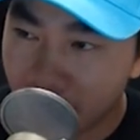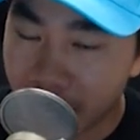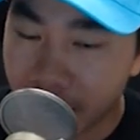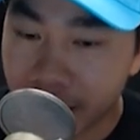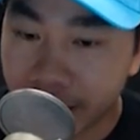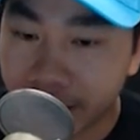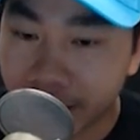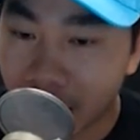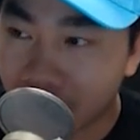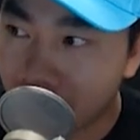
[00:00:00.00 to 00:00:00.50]

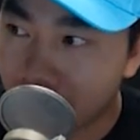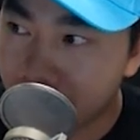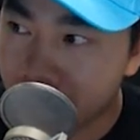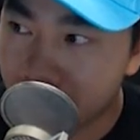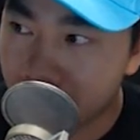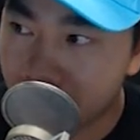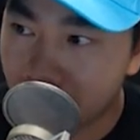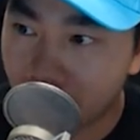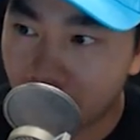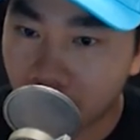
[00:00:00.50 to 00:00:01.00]
hiện tại ngay
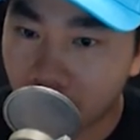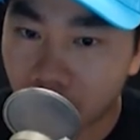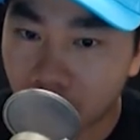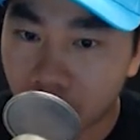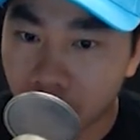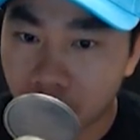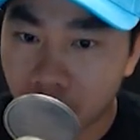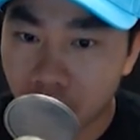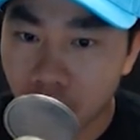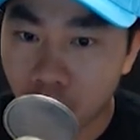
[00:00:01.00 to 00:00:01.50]
bây giờ
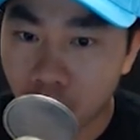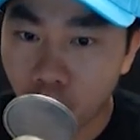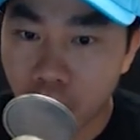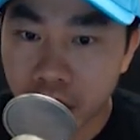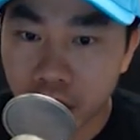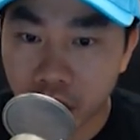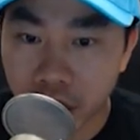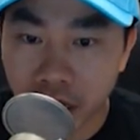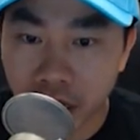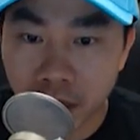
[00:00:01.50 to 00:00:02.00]

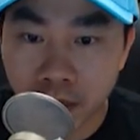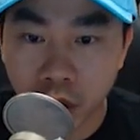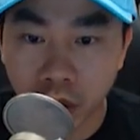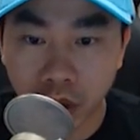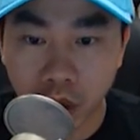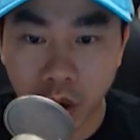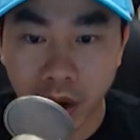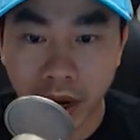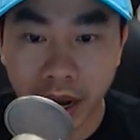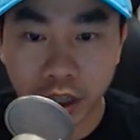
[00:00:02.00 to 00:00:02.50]
quên chị có mường
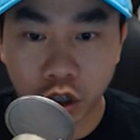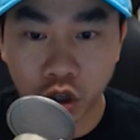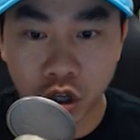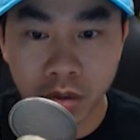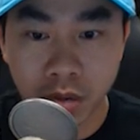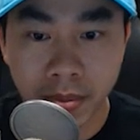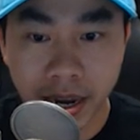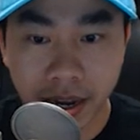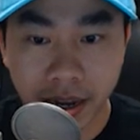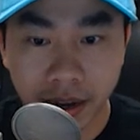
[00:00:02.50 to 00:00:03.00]
tượng là
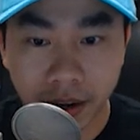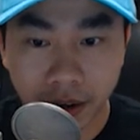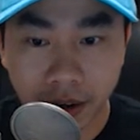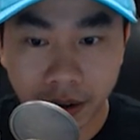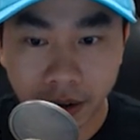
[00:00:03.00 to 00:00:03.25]
Jimmy